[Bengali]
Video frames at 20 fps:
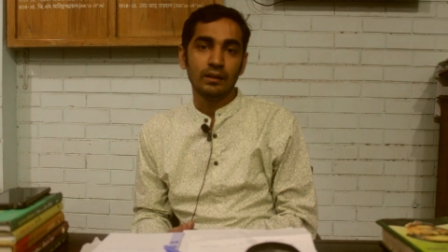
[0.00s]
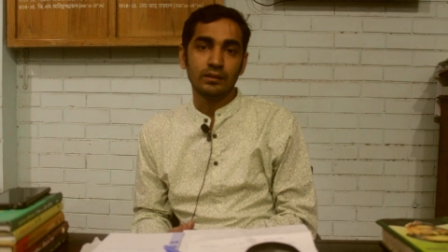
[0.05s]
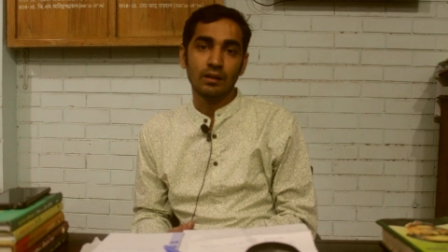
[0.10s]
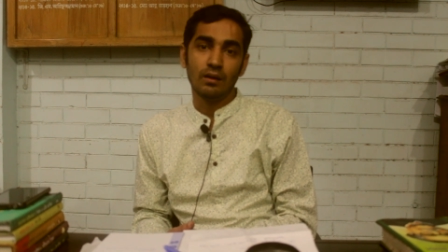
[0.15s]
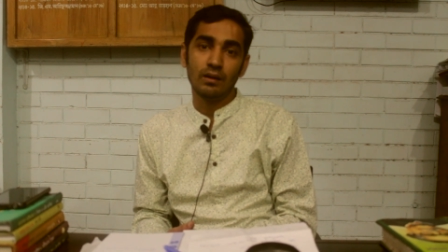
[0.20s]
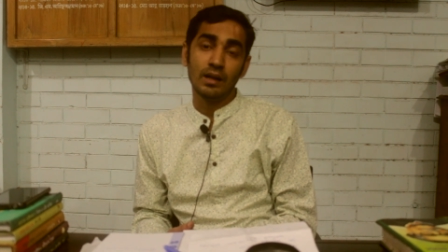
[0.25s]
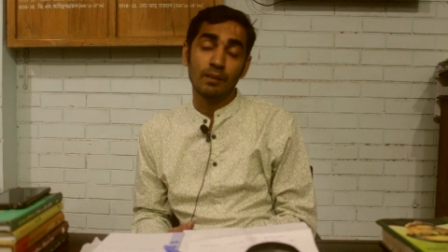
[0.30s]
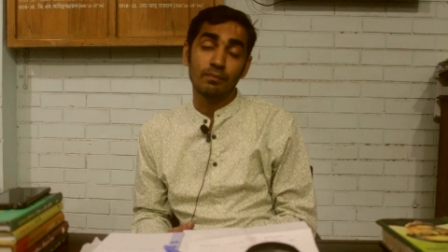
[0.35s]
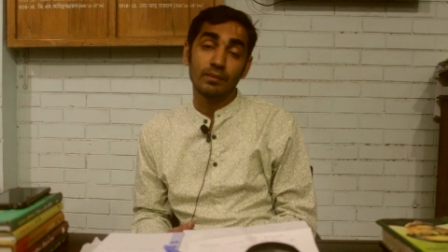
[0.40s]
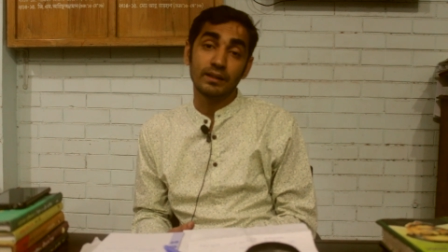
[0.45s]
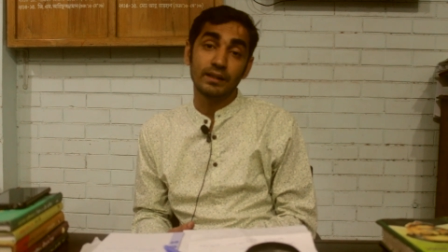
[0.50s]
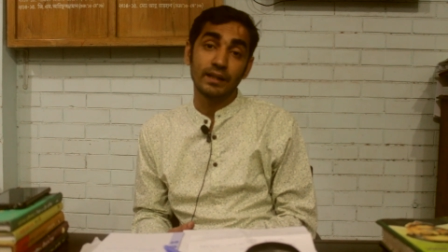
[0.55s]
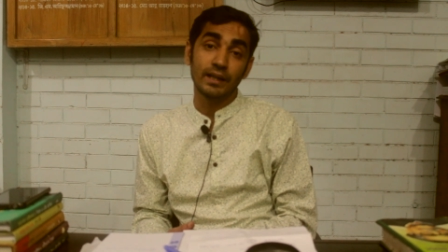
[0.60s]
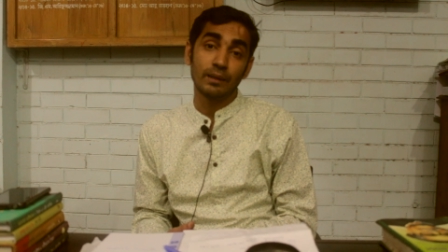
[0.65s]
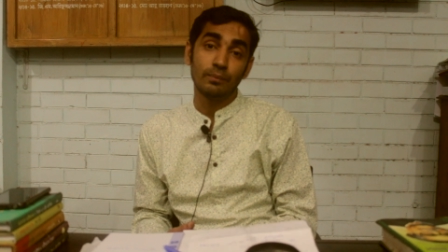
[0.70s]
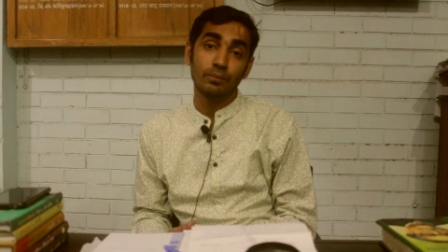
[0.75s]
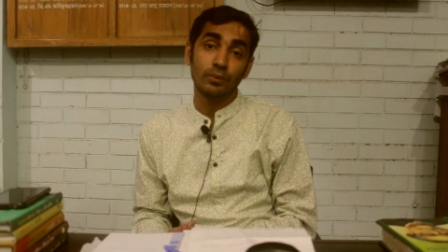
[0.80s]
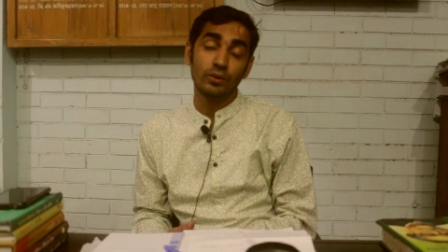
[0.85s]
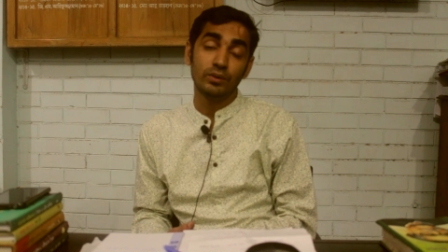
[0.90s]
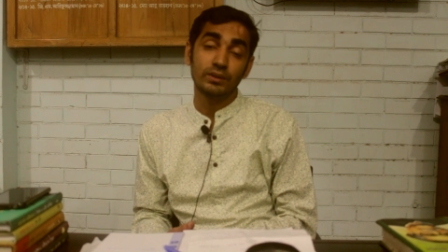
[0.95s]
তাহলে আমরা
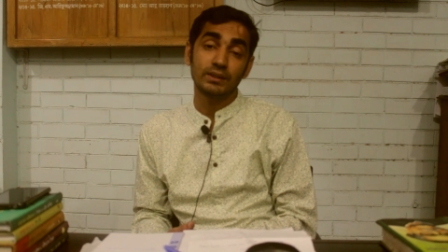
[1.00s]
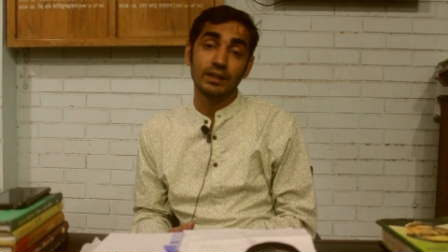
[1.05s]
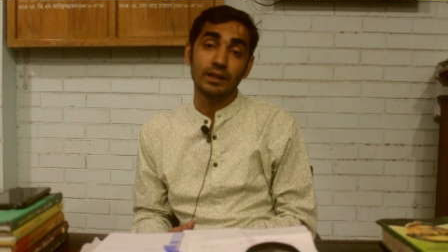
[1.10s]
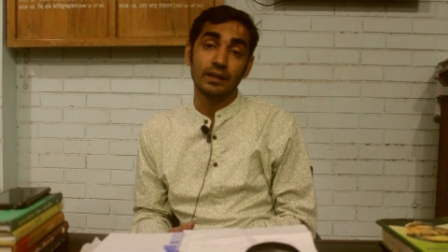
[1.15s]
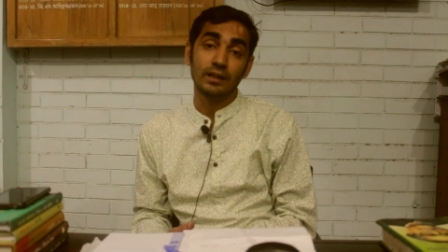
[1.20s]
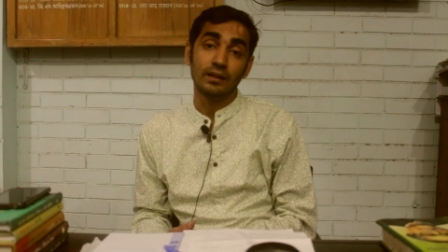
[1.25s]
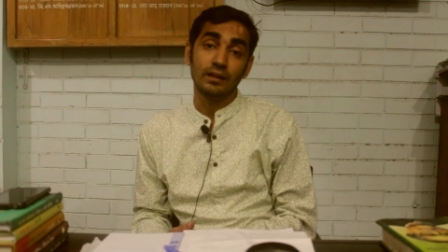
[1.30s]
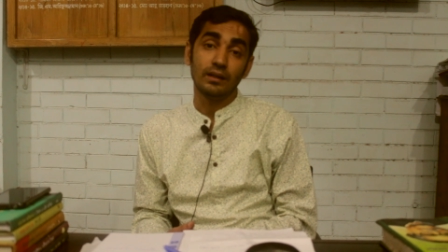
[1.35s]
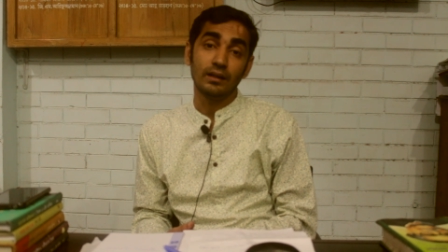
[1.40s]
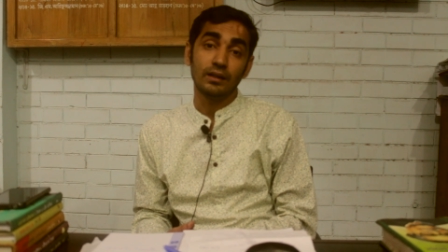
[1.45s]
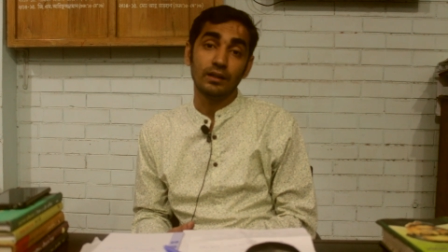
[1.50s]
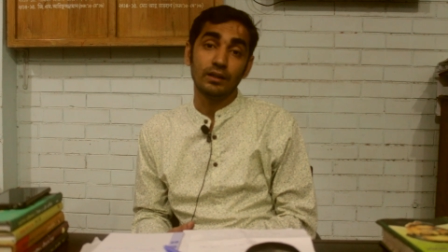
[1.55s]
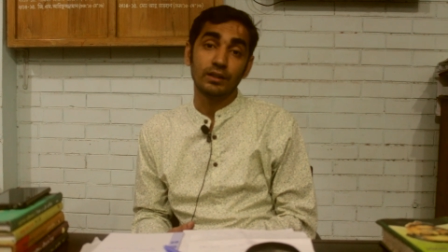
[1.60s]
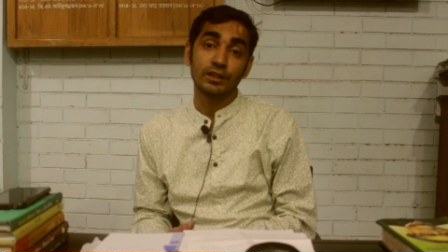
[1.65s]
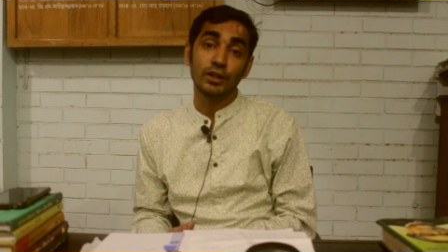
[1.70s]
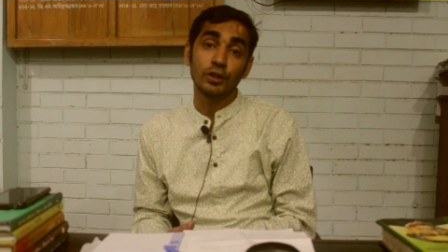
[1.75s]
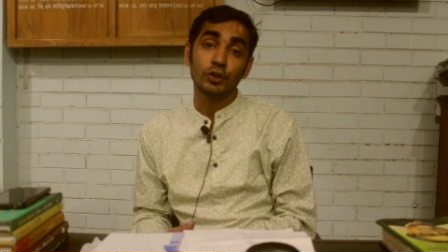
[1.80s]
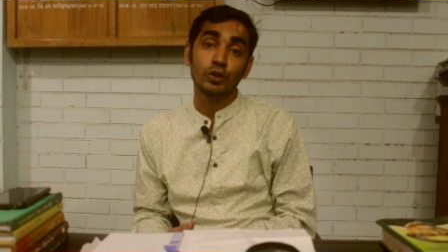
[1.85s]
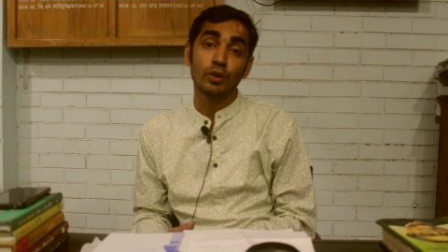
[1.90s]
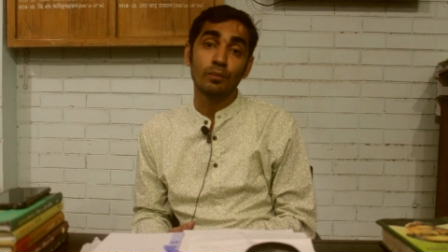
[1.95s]
দেখব যে
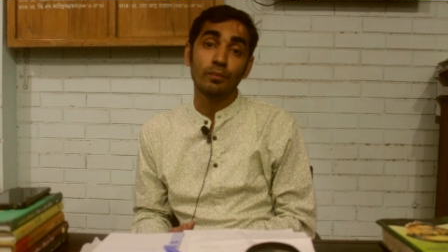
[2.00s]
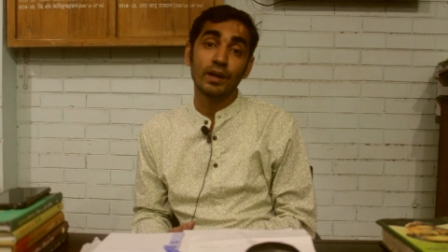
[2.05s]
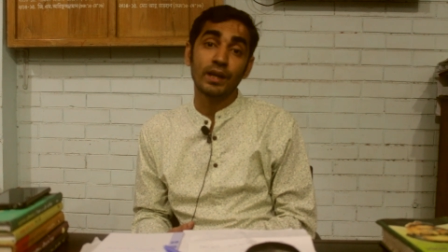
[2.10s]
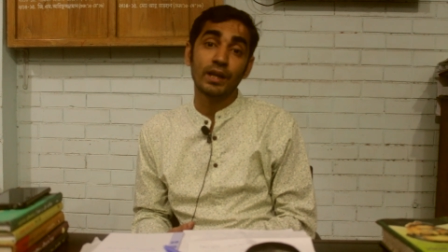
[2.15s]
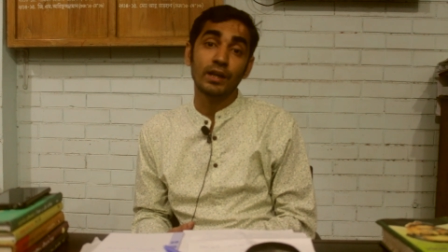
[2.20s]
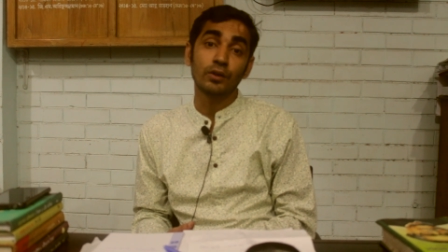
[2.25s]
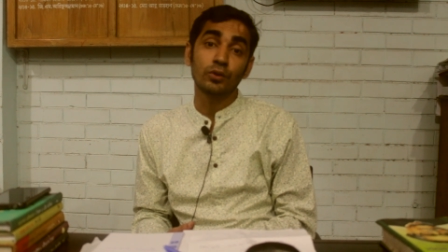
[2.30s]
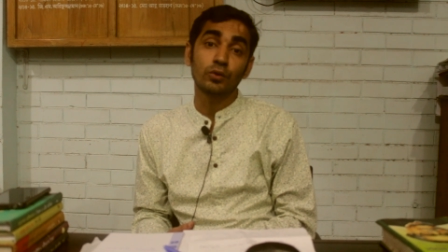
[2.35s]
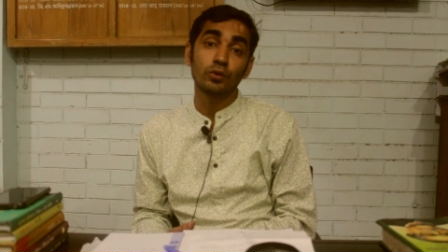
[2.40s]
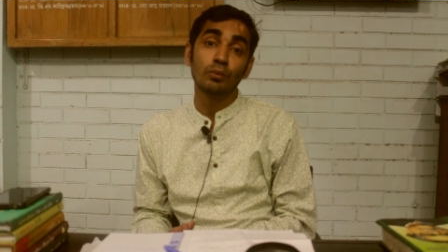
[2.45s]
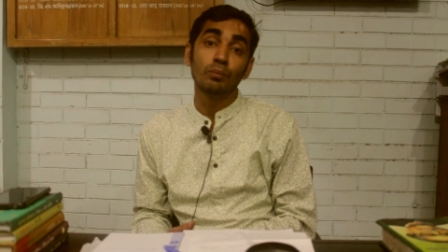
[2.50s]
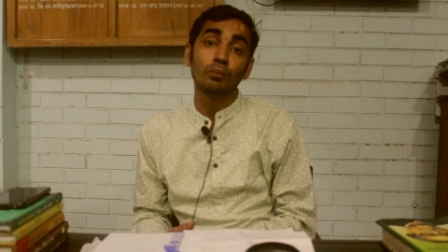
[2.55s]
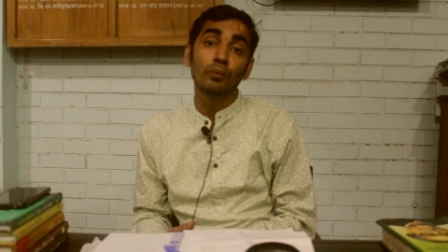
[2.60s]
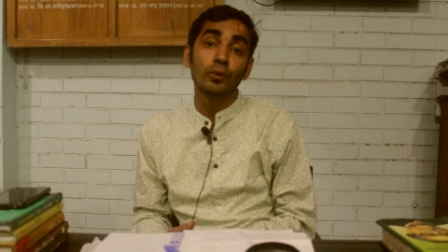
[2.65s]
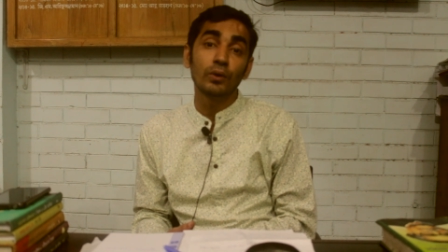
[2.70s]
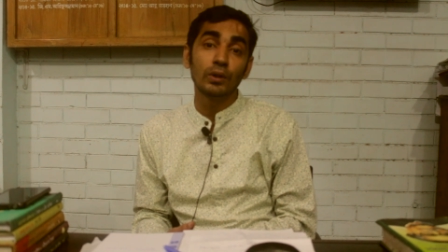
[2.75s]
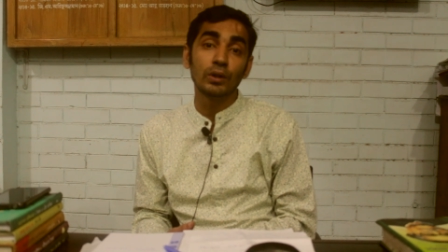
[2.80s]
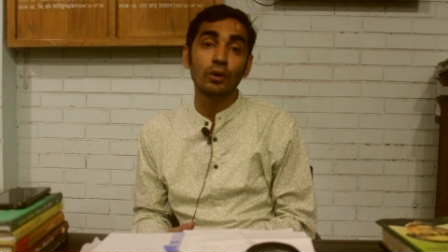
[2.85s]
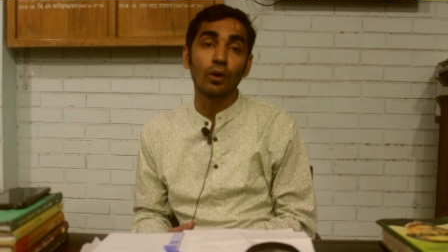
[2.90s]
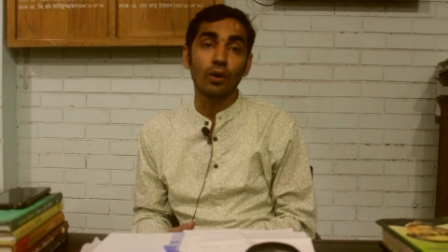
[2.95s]
সেই সময় কিন্তু
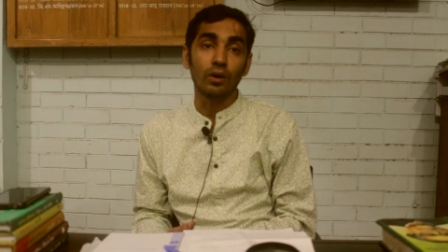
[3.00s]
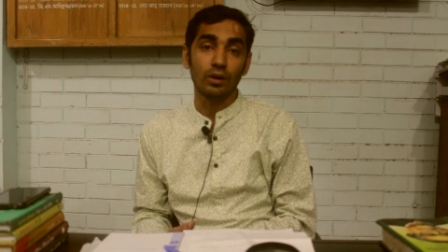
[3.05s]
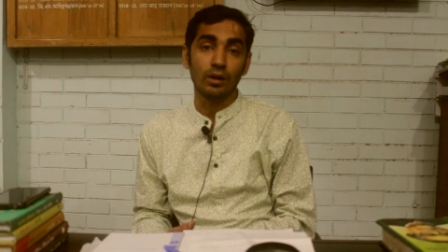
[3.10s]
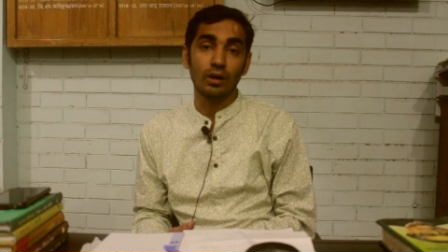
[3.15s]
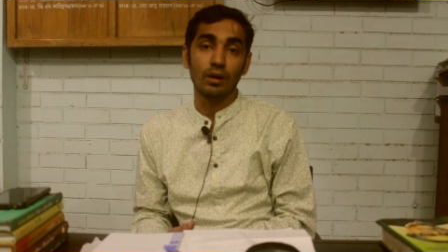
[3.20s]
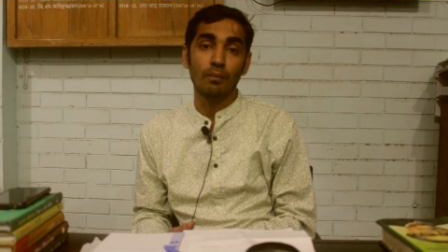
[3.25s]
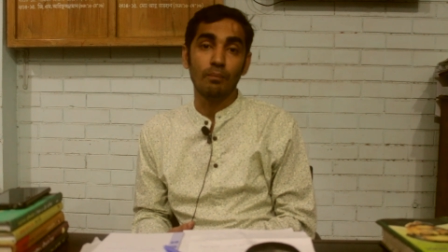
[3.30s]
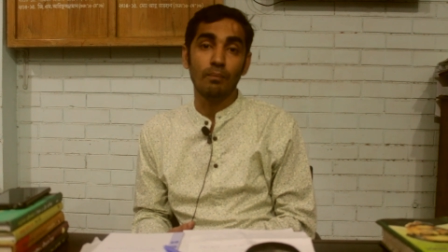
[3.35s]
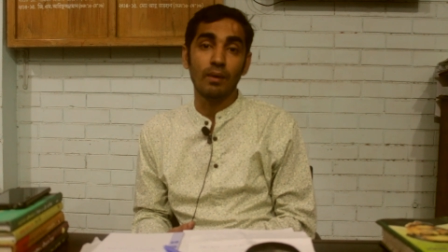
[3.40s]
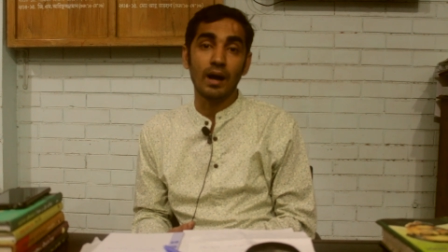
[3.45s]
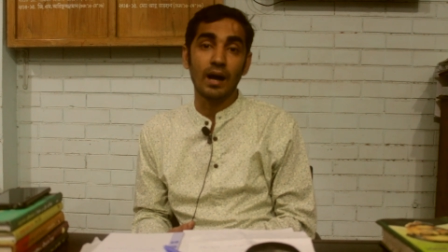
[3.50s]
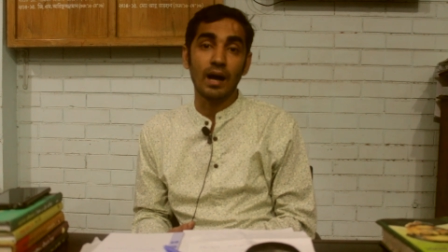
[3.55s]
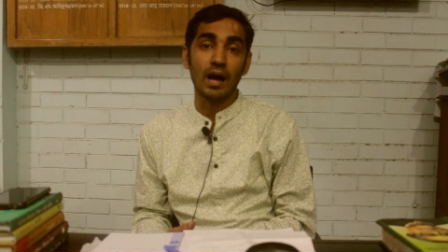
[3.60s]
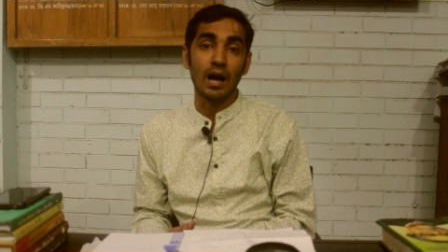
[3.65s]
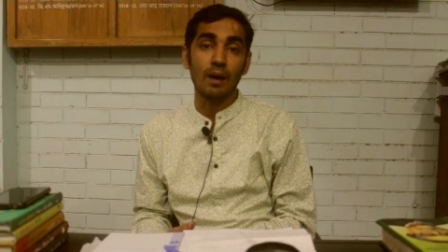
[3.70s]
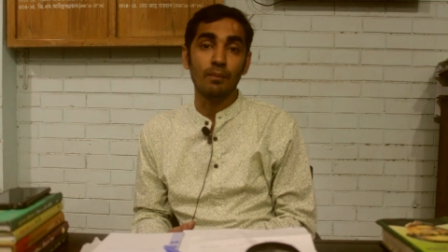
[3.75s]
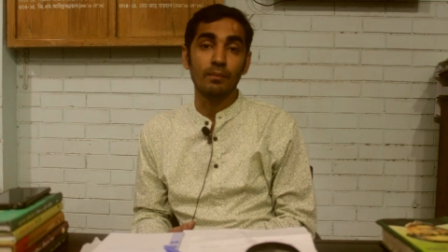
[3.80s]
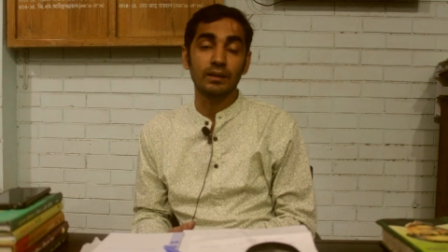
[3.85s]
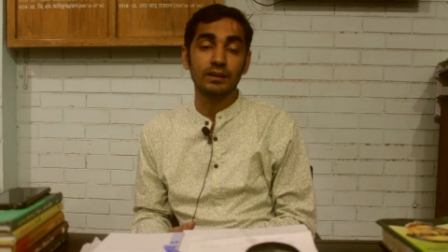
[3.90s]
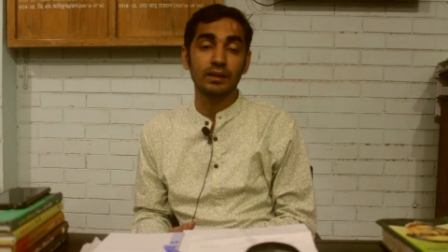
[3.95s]
মূল দল বা
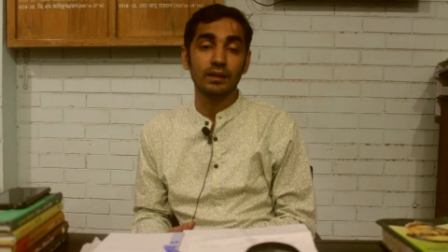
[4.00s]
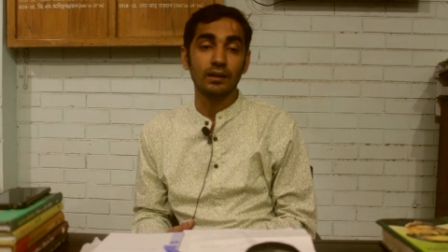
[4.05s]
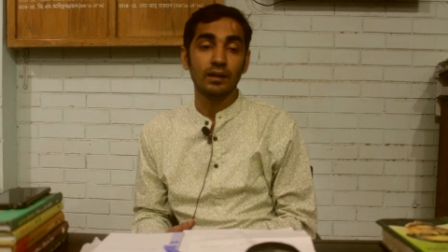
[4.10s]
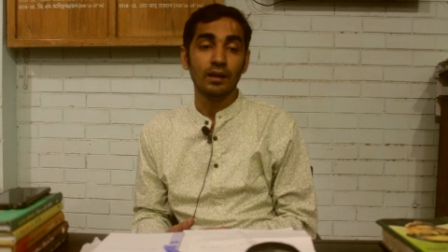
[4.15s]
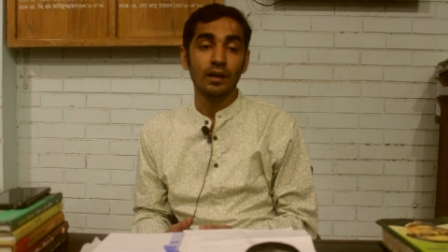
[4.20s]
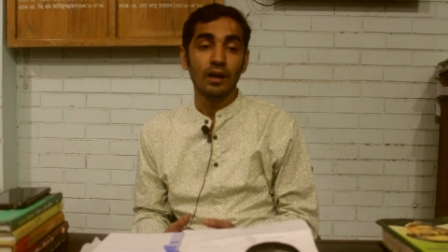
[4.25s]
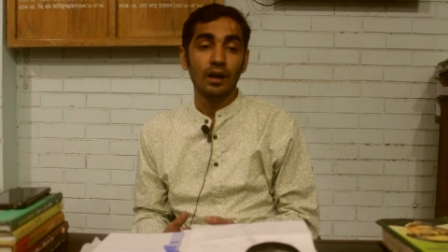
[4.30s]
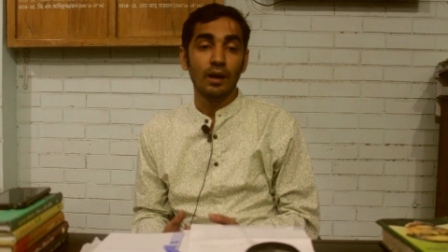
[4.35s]
আমাদের